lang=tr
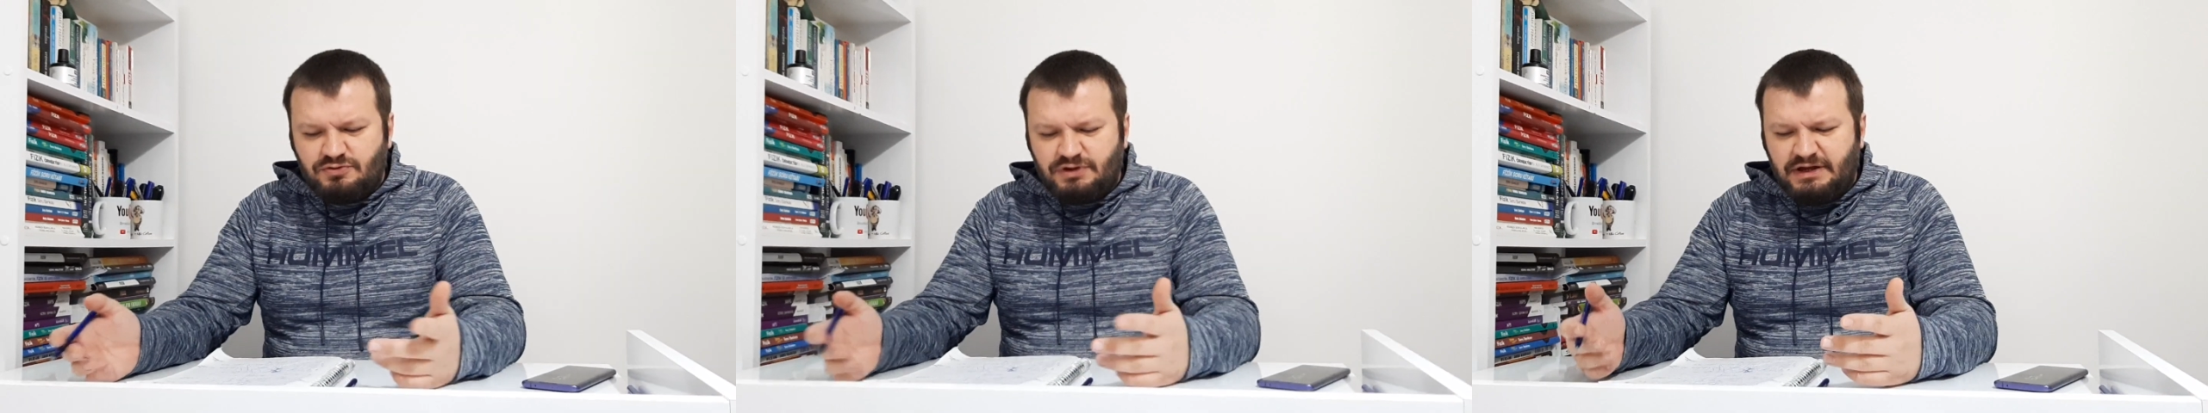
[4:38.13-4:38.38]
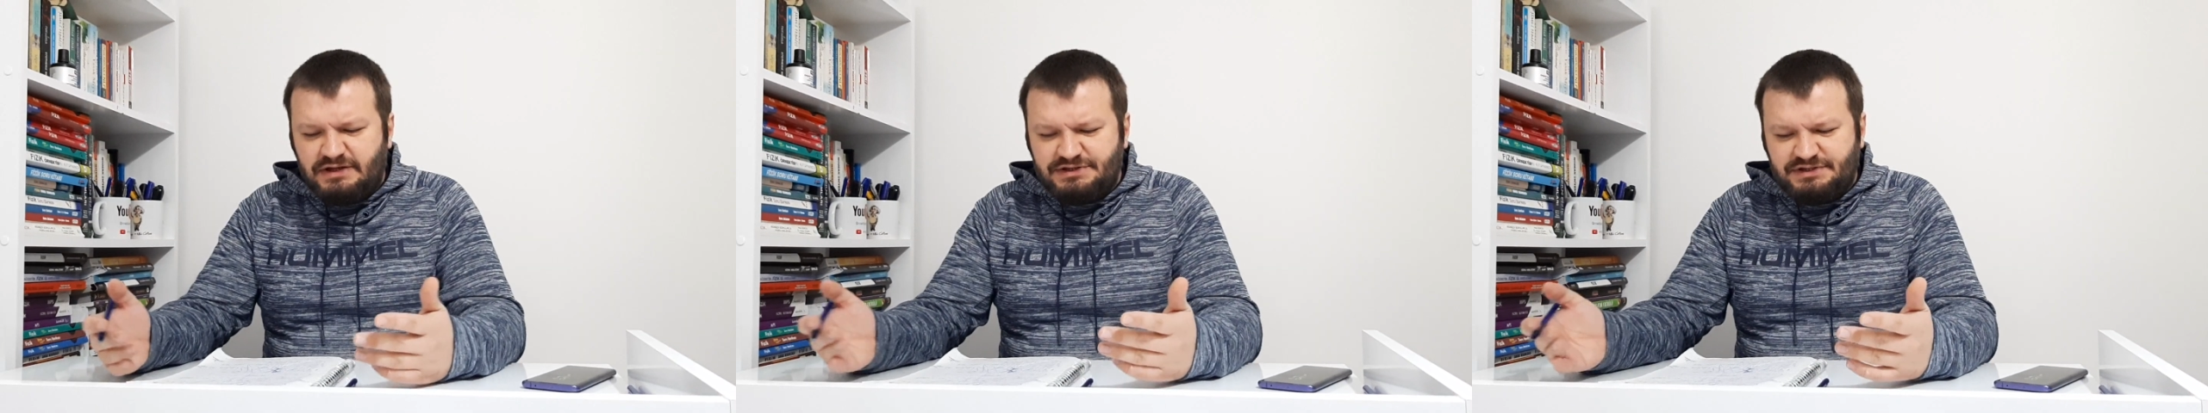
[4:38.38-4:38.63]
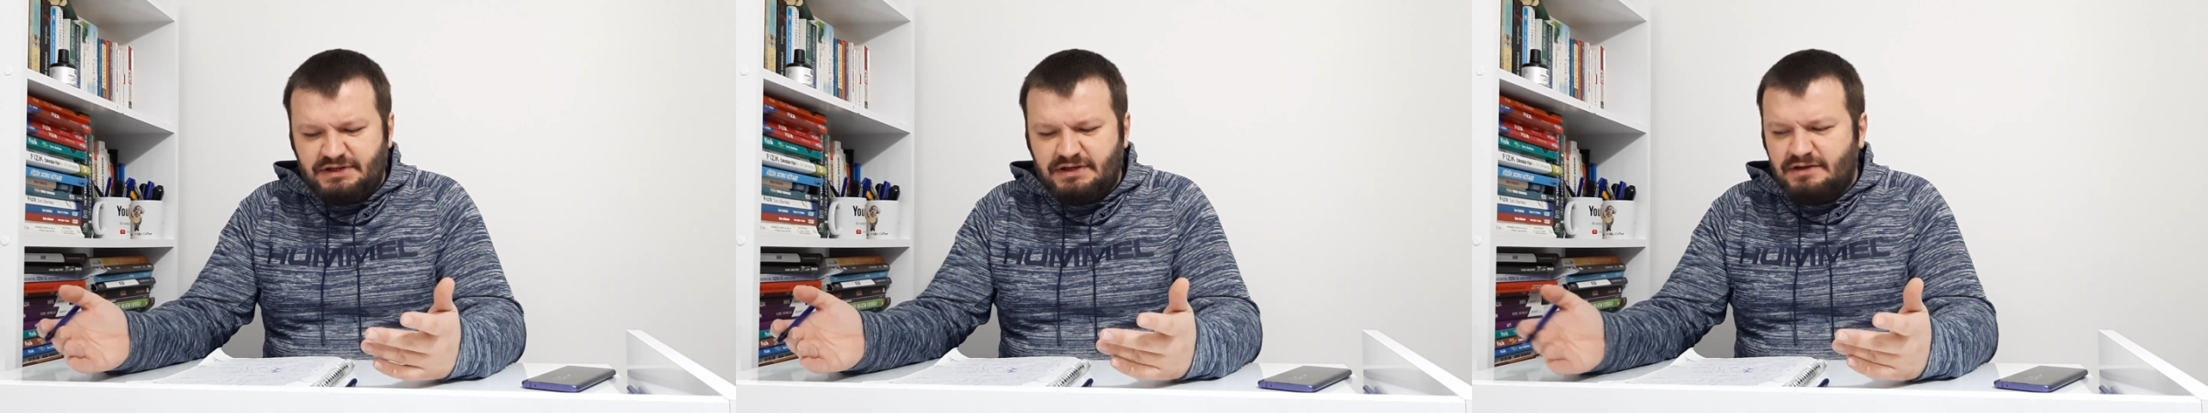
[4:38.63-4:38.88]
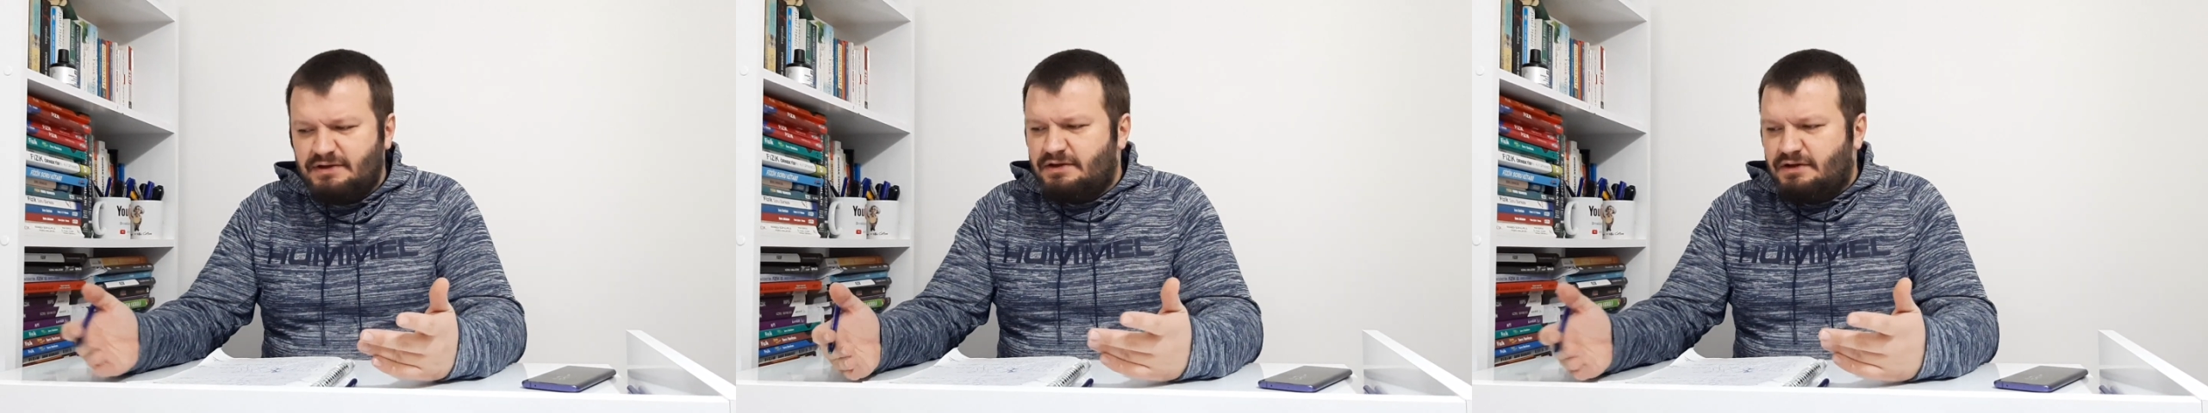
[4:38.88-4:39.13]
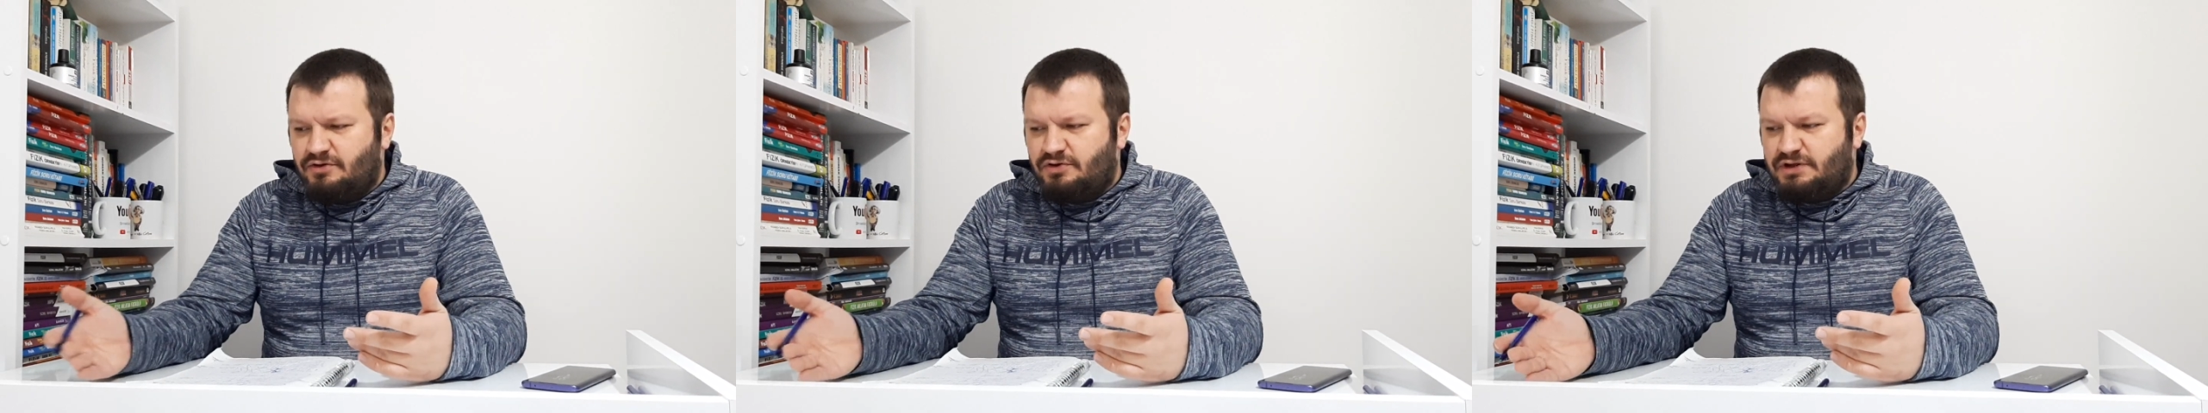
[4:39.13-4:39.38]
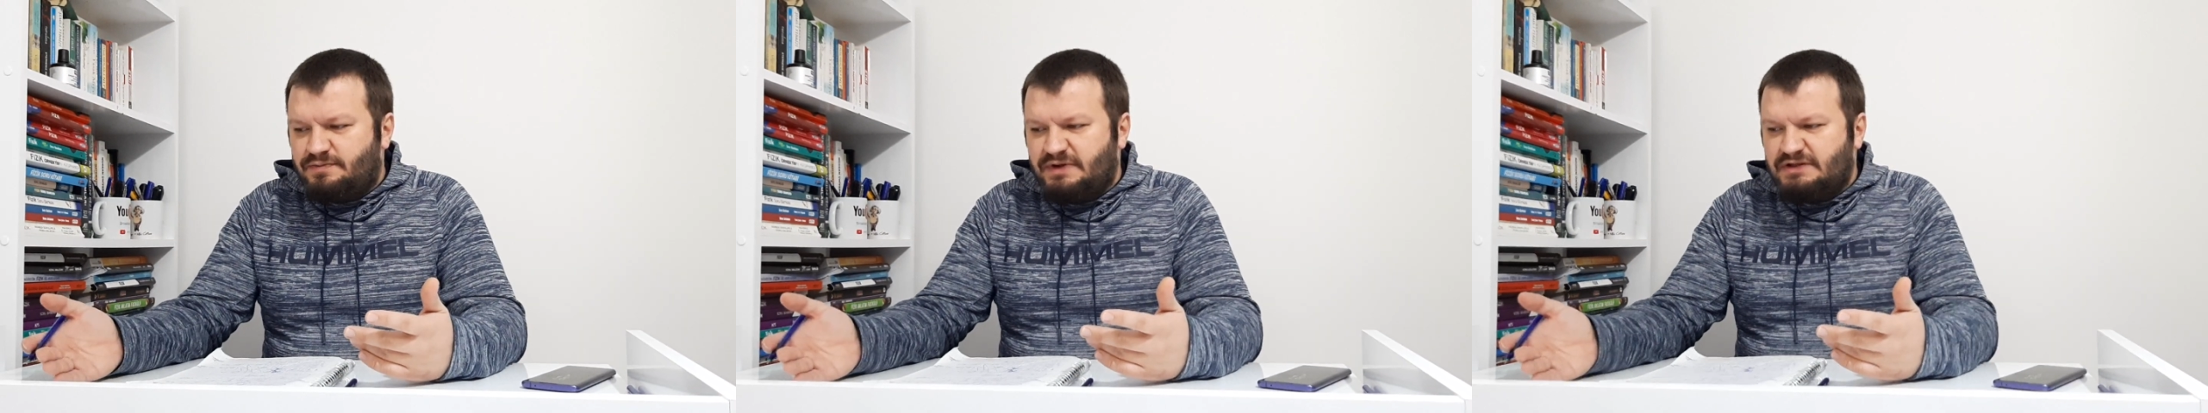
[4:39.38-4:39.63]
Yani işte
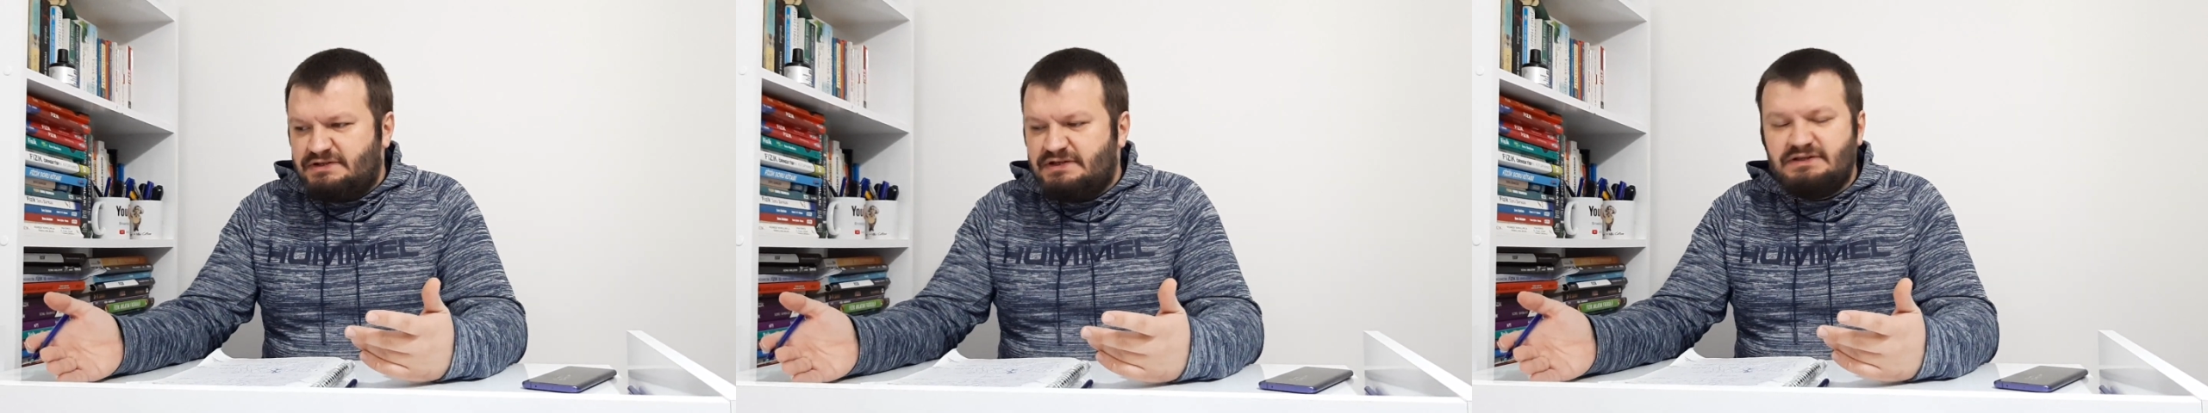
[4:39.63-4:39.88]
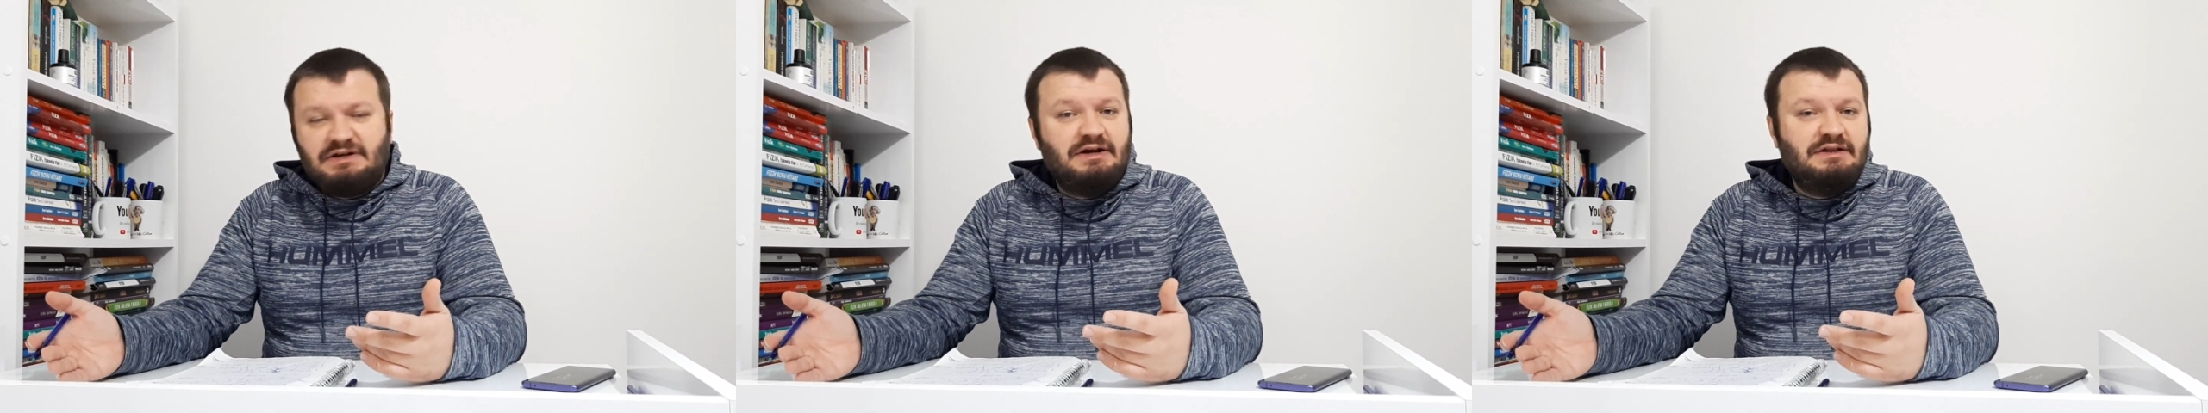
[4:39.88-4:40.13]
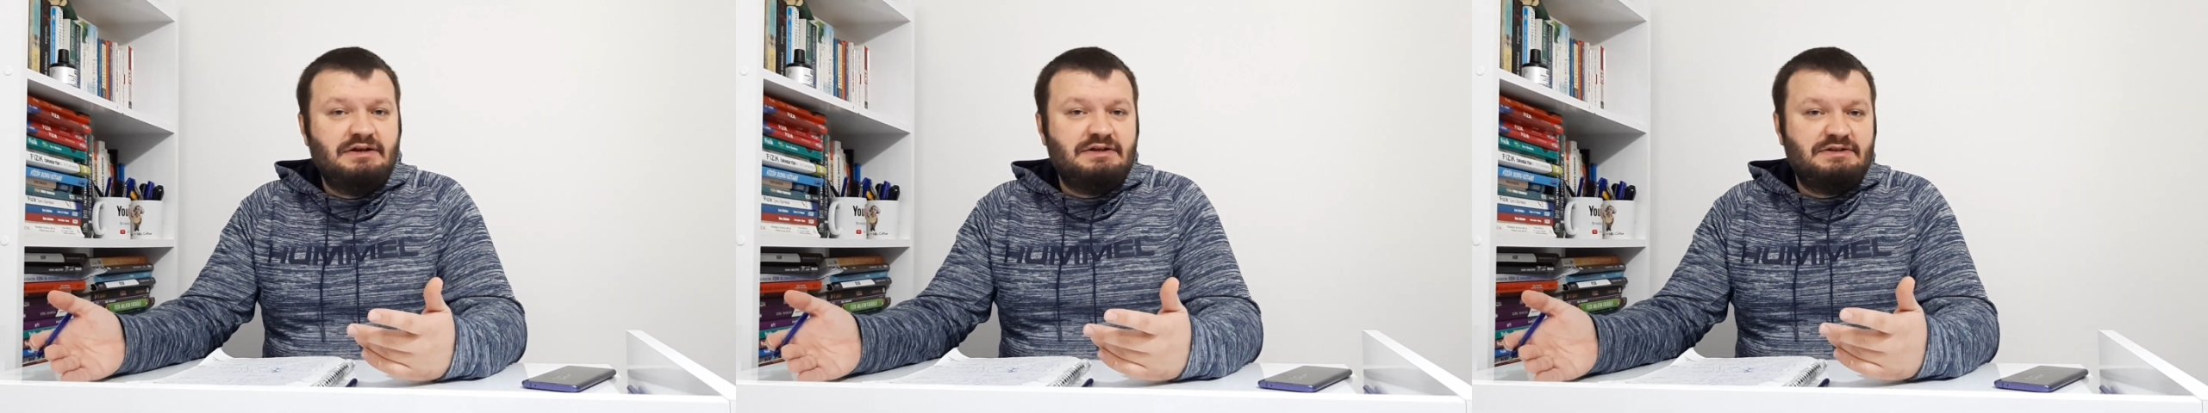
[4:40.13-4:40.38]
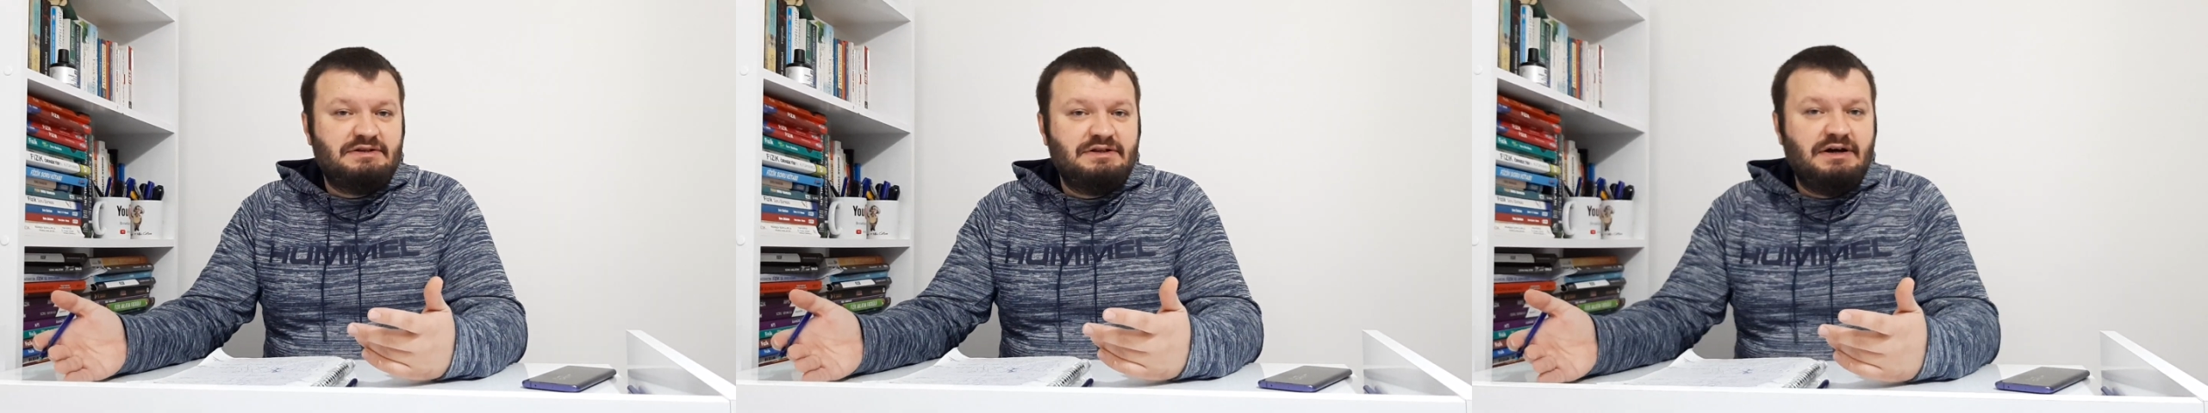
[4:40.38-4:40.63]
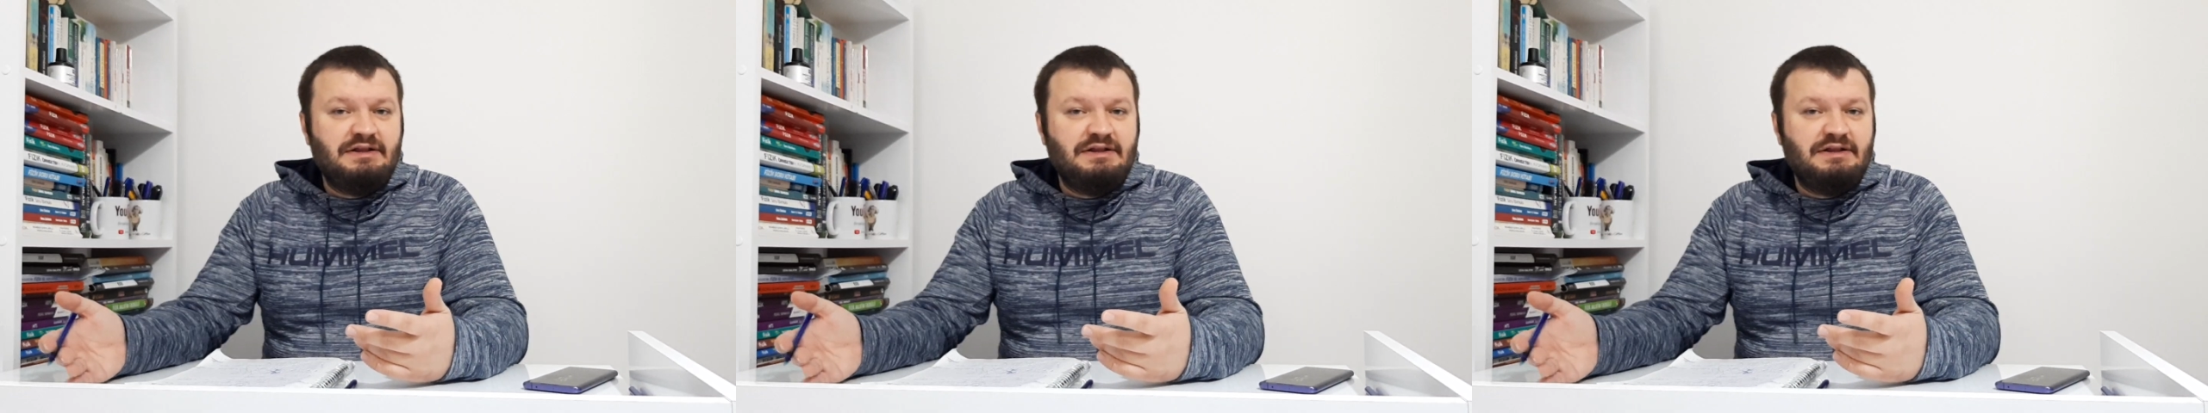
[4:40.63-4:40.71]
öğretmenseniz hali hazırda